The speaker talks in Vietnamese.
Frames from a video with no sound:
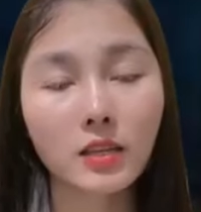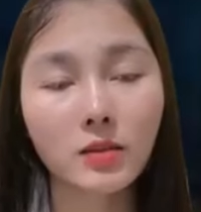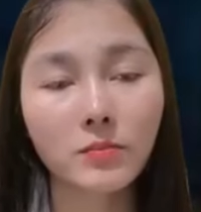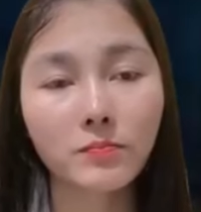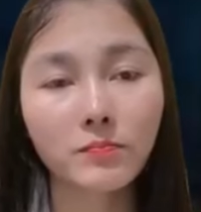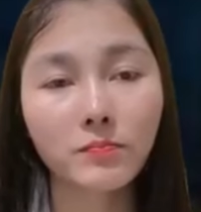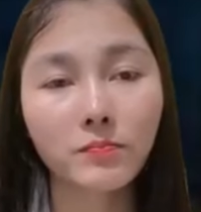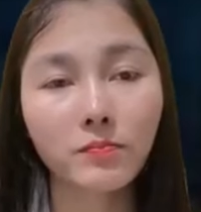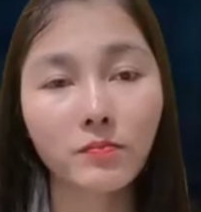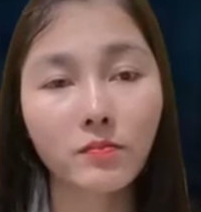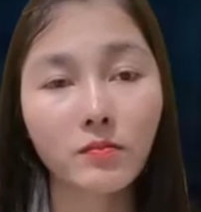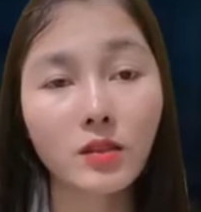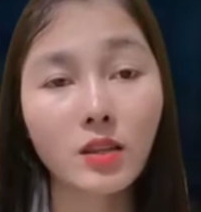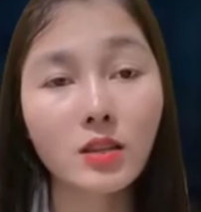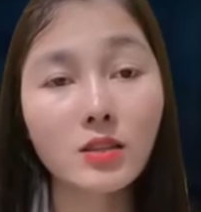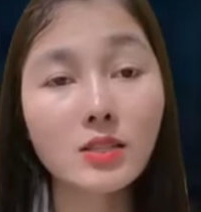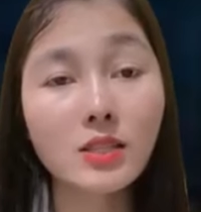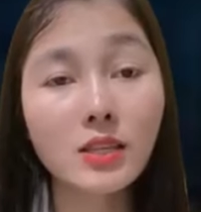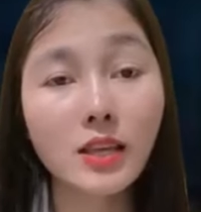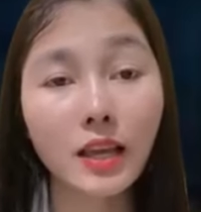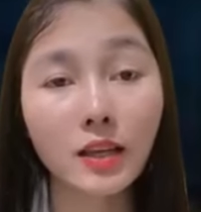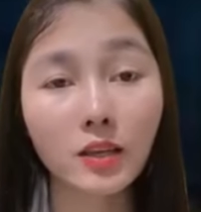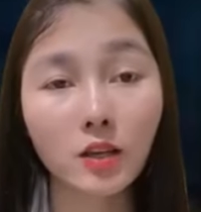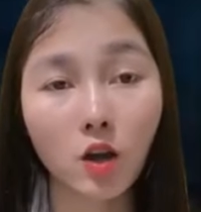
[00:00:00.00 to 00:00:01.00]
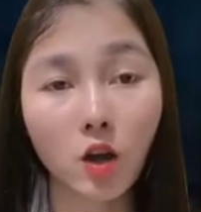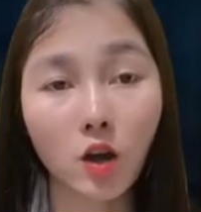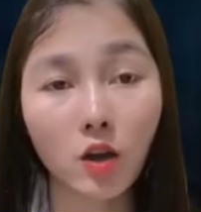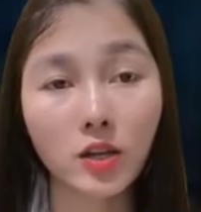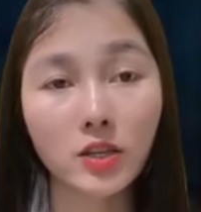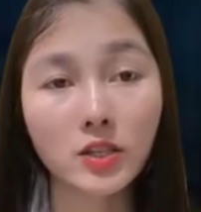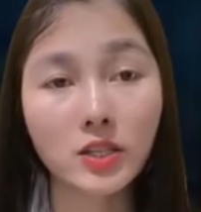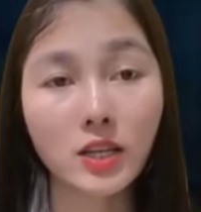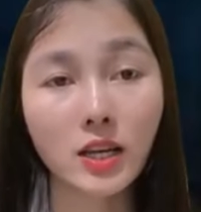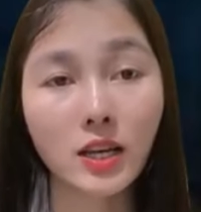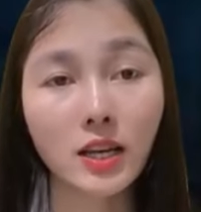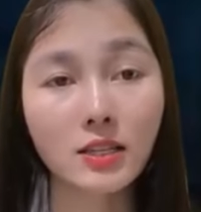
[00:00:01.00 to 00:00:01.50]
Vốn là người làm
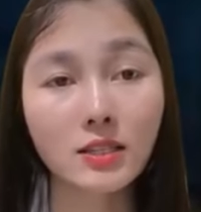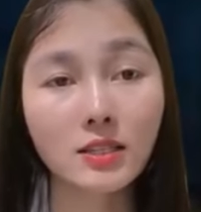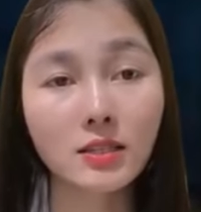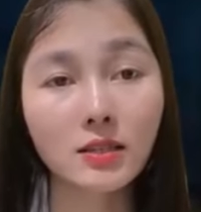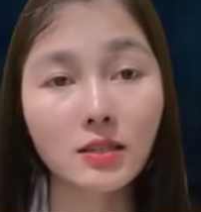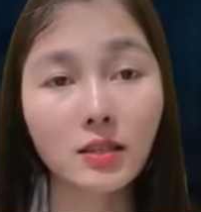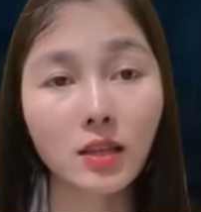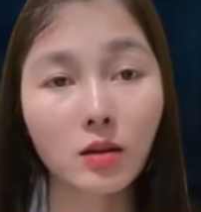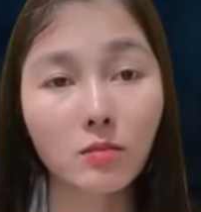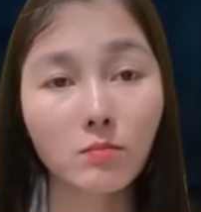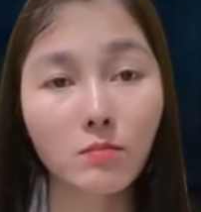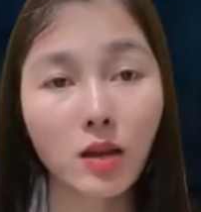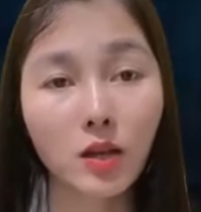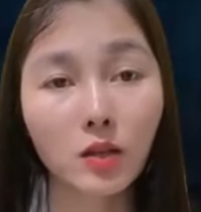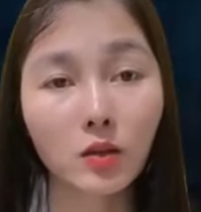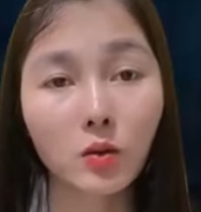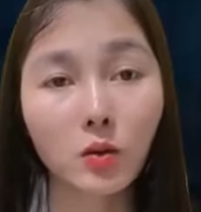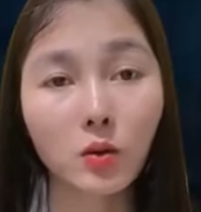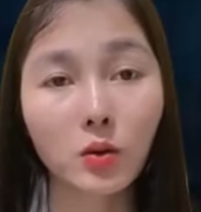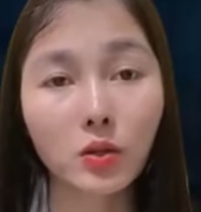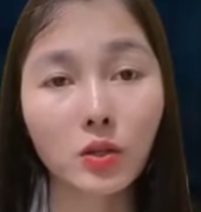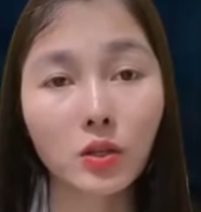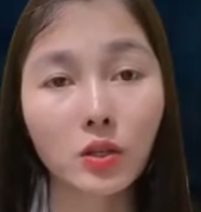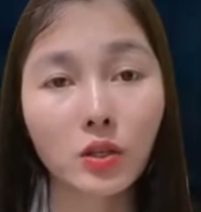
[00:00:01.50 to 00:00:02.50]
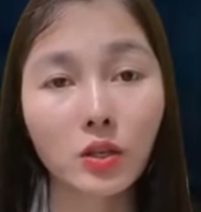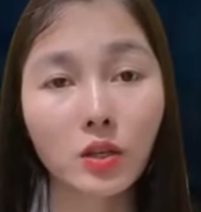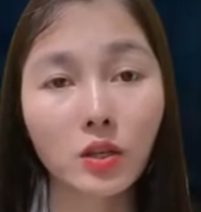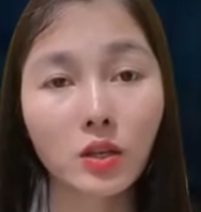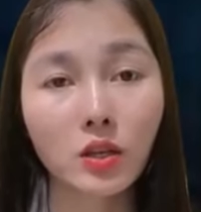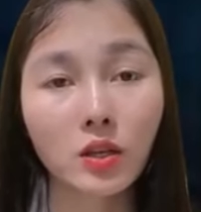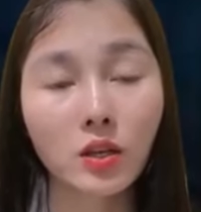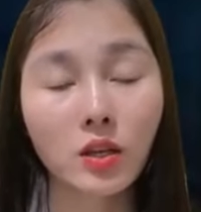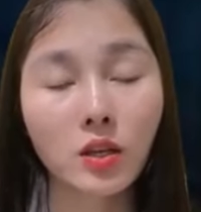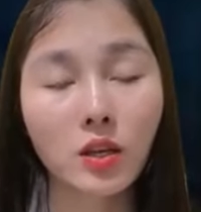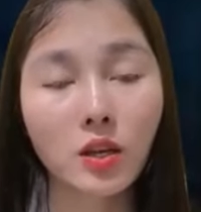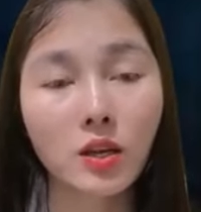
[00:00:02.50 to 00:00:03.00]
nông cho nên
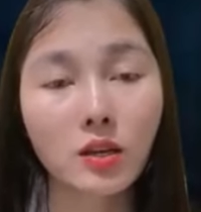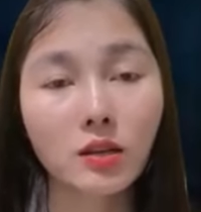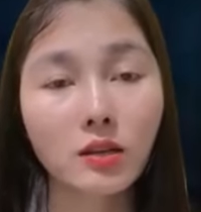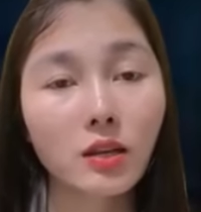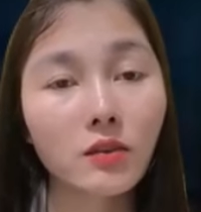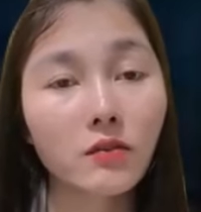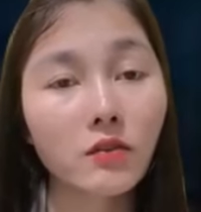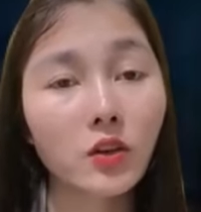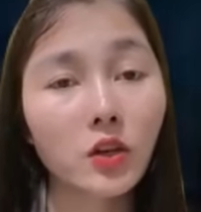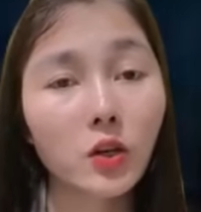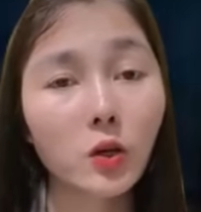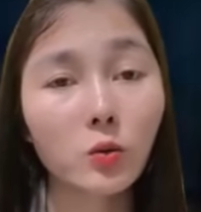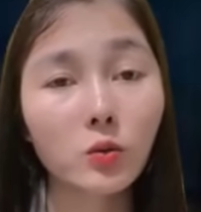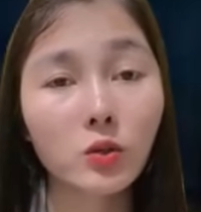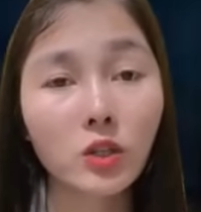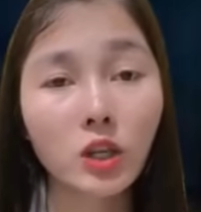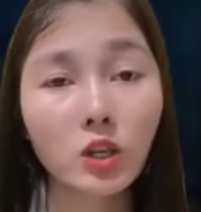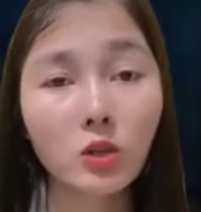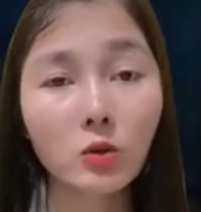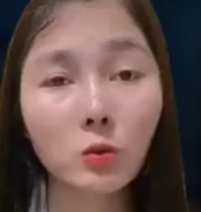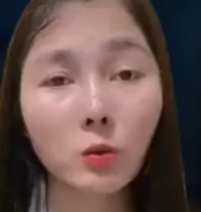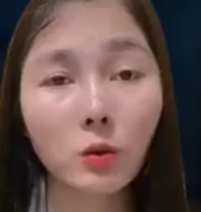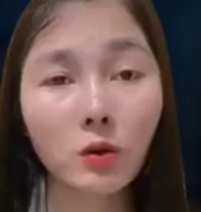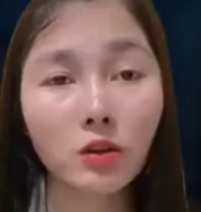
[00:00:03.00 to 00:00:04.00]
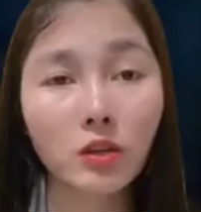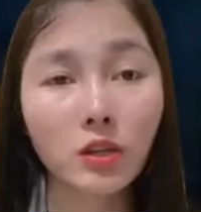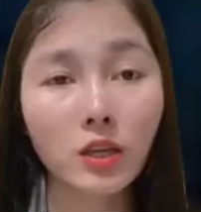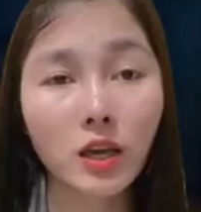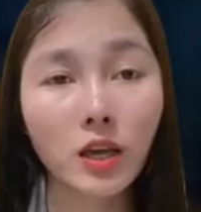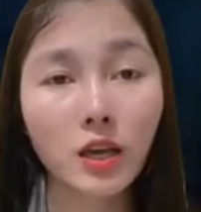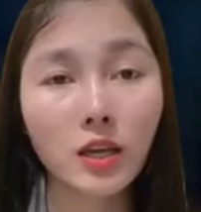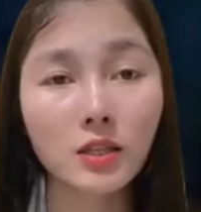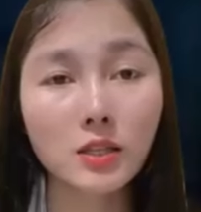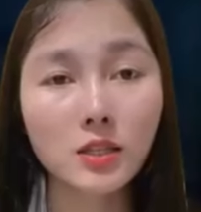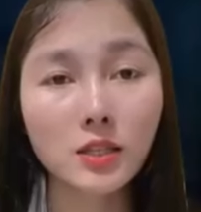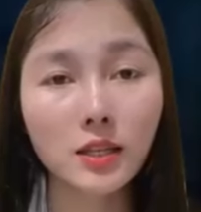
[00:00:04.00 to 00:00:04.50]
chân tay bà ấy khô ráp
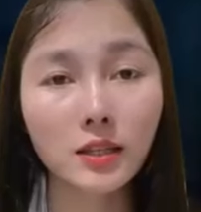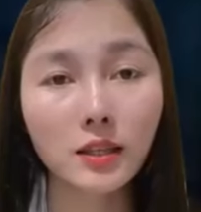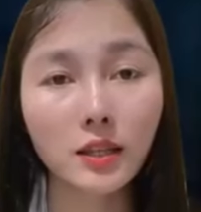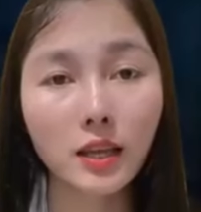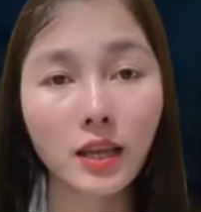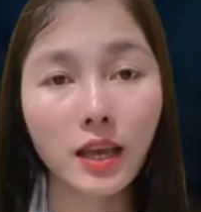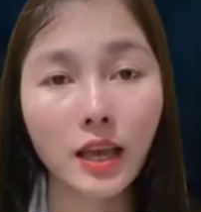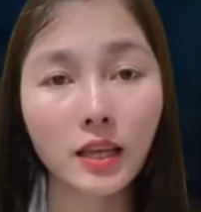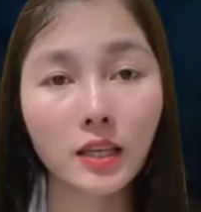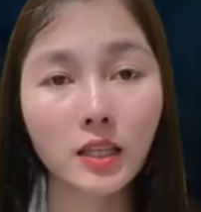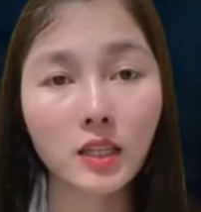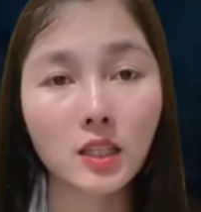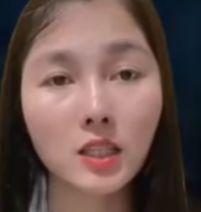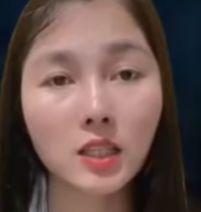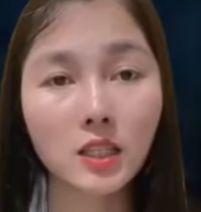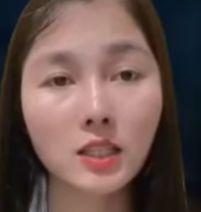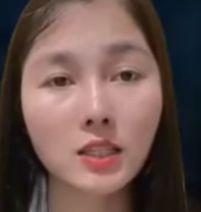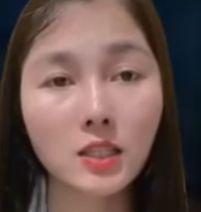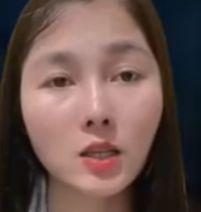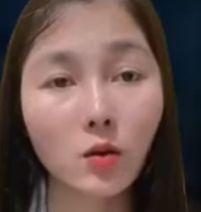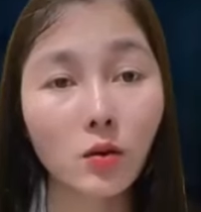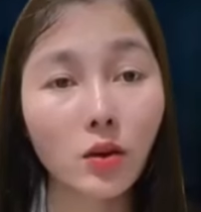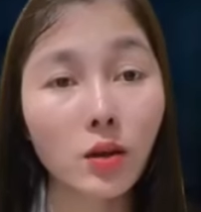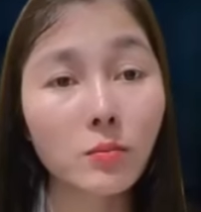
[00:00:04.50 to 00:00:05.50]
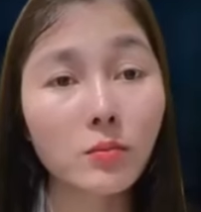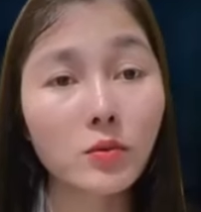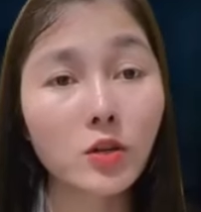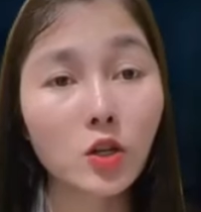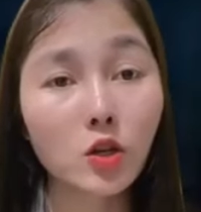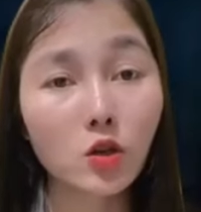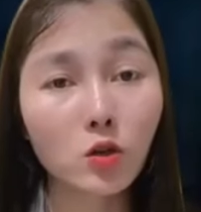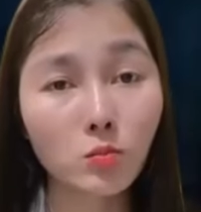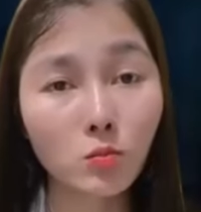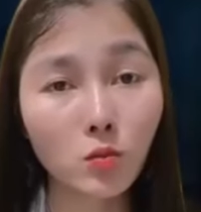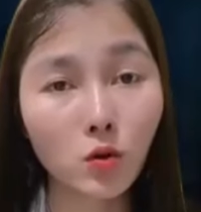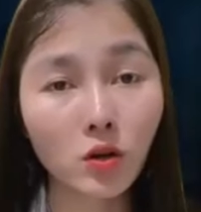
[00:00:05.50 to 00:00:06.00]
lắm, chứ nào như
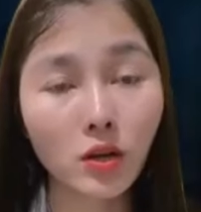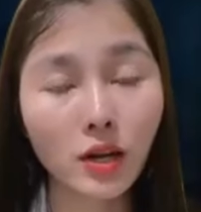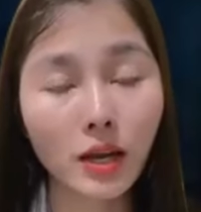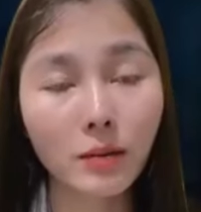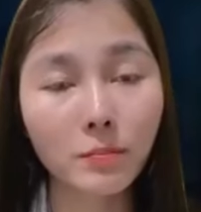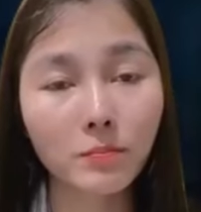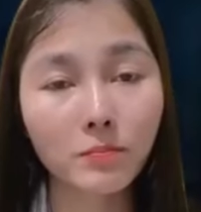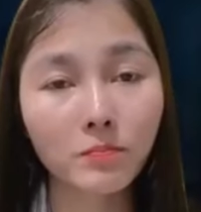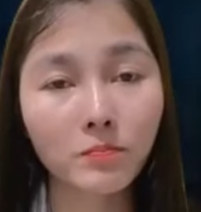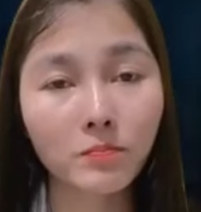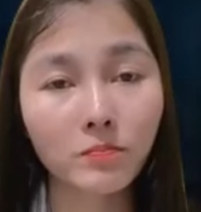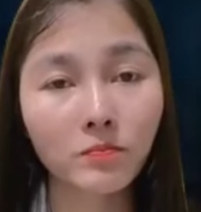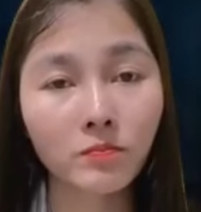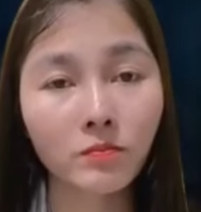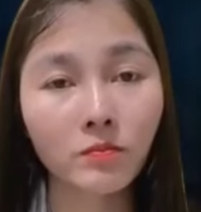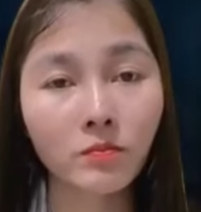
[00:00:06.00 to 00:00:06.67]
được như Trinh đâu.